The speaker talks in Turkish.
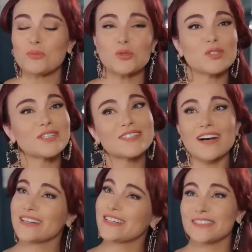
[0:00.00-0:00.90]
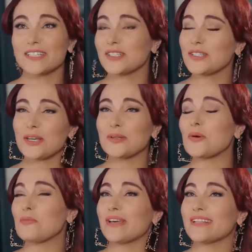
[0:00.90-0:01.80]
Müşteri de akın akın
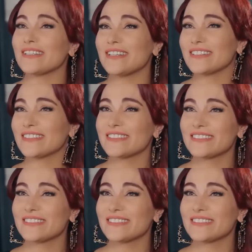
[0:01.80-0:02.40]
geliyor belli.